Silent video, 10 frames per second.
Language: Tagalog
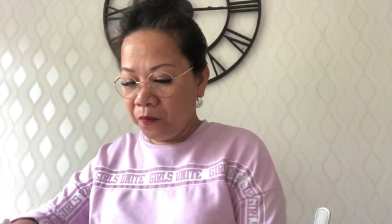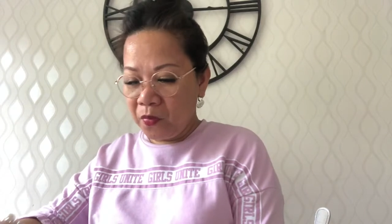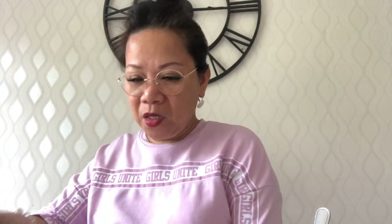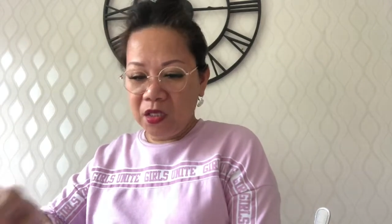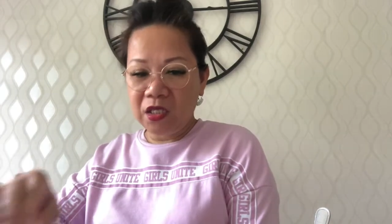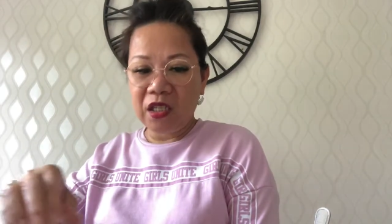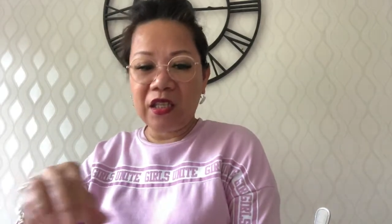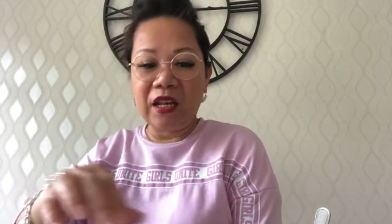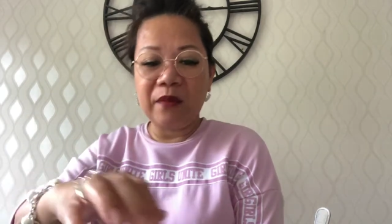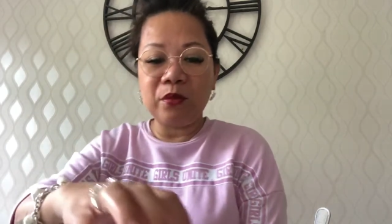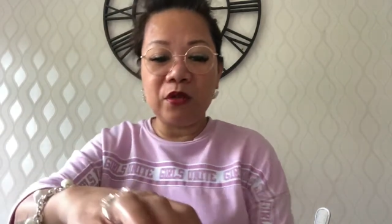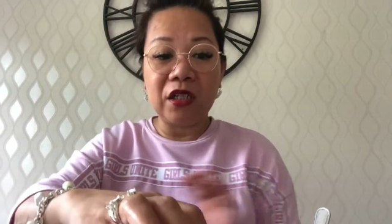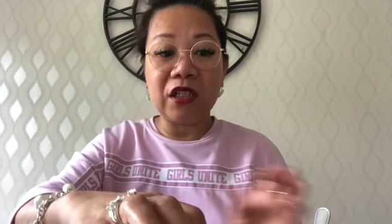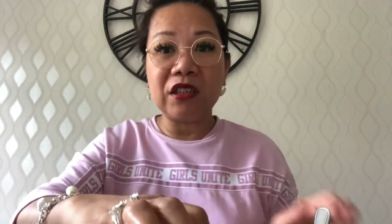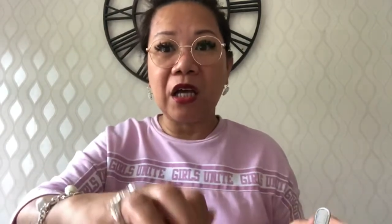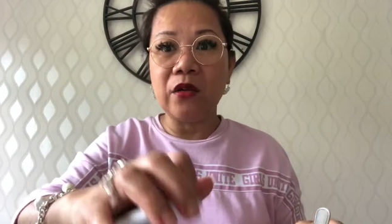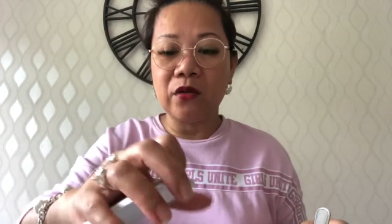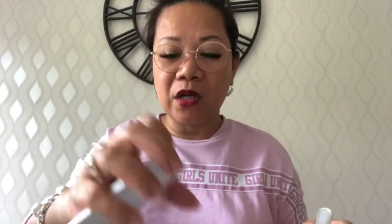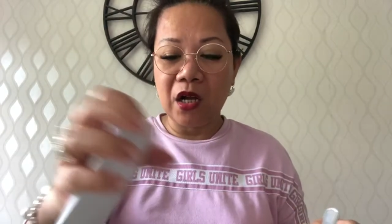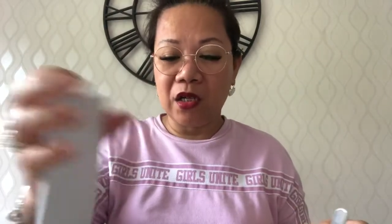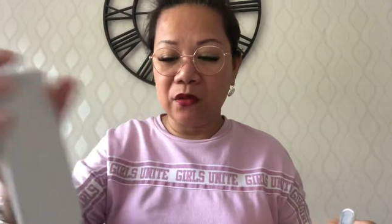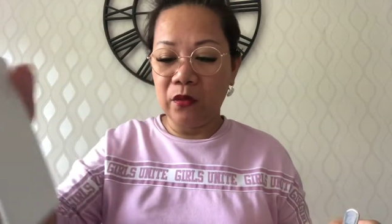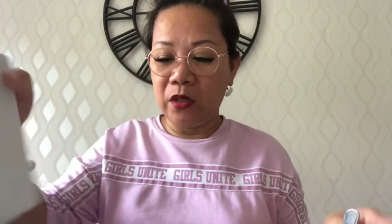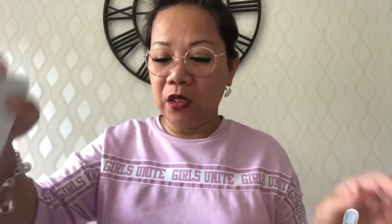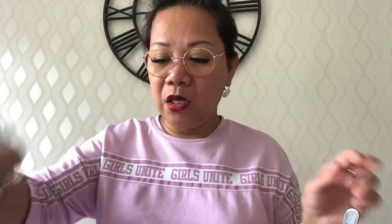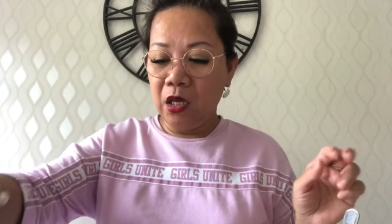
Kasi sa telepono lang tayo nag-ano eh.